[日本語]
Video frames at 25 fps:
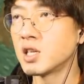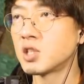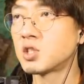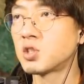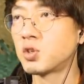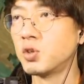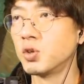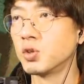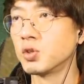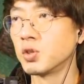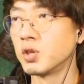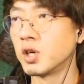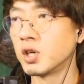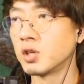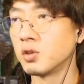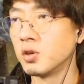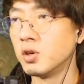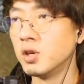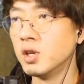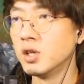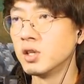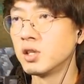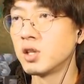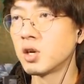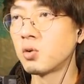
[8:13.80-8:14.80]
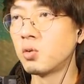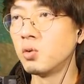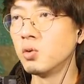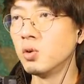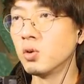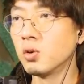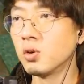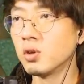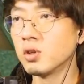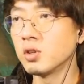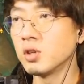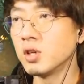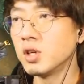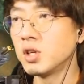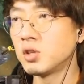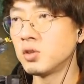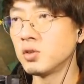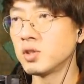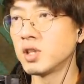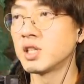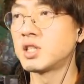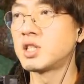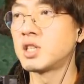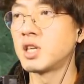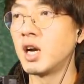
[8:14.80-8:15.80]
作るとなると。で、この
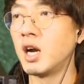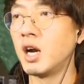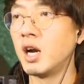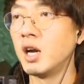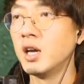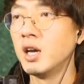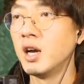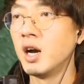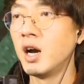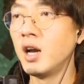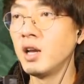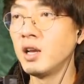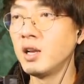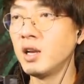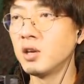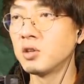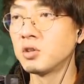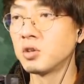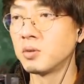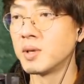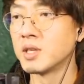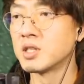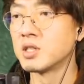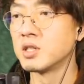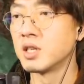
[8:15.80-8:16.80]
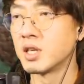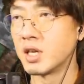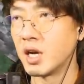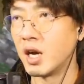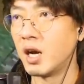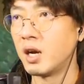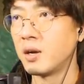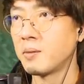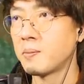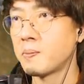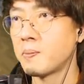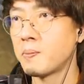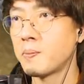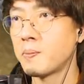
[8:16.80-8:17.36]
人たちが入れるとまずいか。